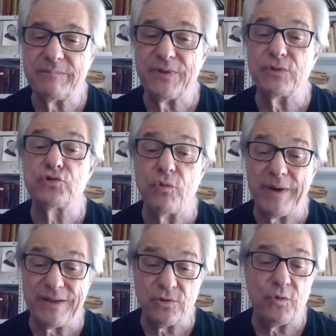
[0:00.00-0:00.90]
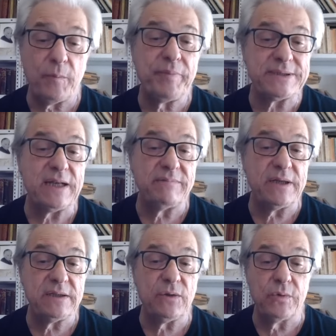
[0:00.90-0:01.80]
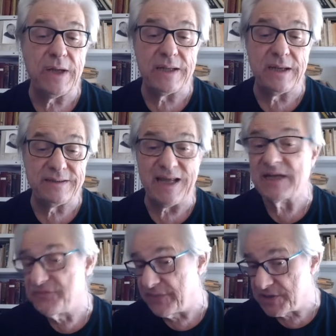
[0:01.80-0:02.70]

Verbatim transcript: pero sobre todo especialmente una de Terence